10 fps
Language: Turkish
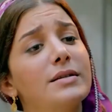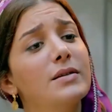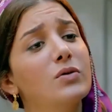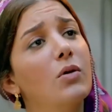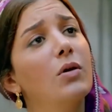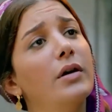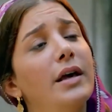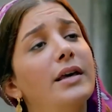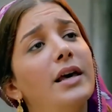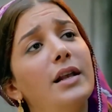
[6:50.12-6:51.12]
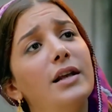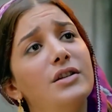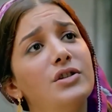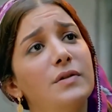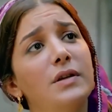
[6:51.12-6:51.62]
Siz o
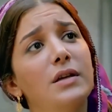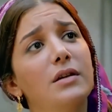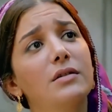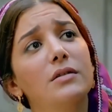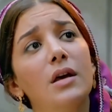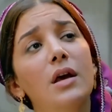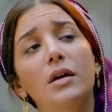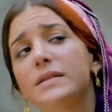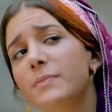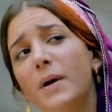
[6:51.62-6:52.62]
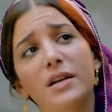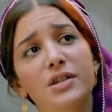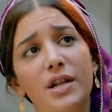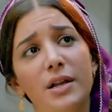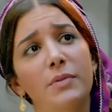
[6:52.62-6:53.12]
heykelleri şimdi
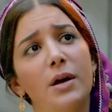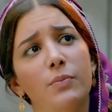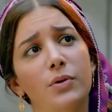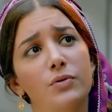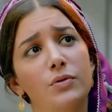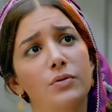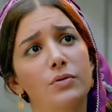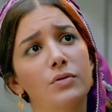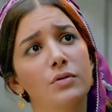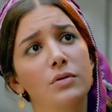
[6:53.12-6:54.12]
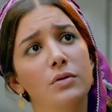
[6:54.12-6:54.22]
siparişle mi yapıyorsunuz?